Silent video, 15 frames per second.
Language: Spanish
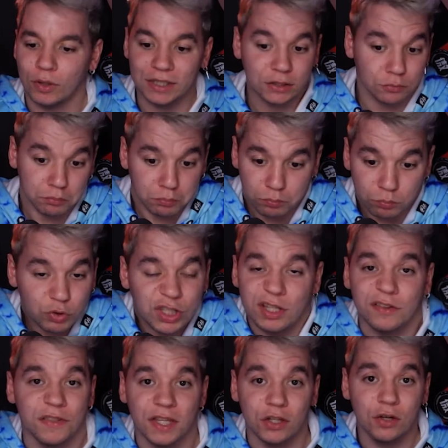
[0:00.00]
Es muy
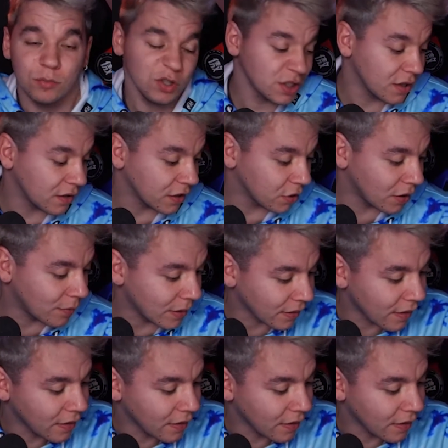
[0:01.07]
sencillo, muy sencillo, la verdad.